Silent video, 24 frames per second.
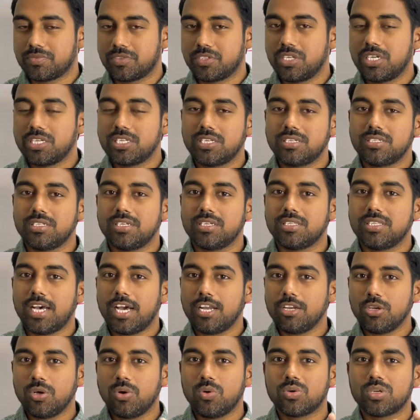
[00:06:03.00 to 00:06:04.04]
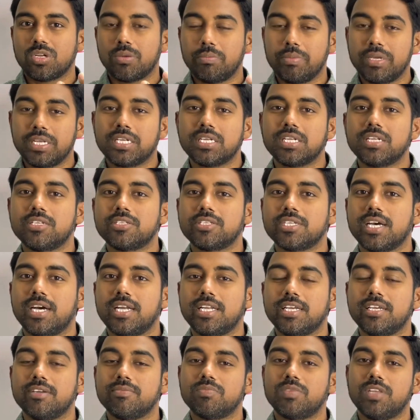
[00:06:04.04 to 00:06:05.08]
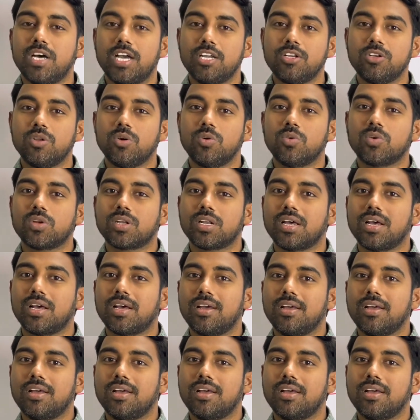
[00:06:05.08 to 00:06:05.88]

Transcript: చేసేసి దాంట్లో ఉన్న మినరల్స్ కానీ దాంట్లో ఉన్న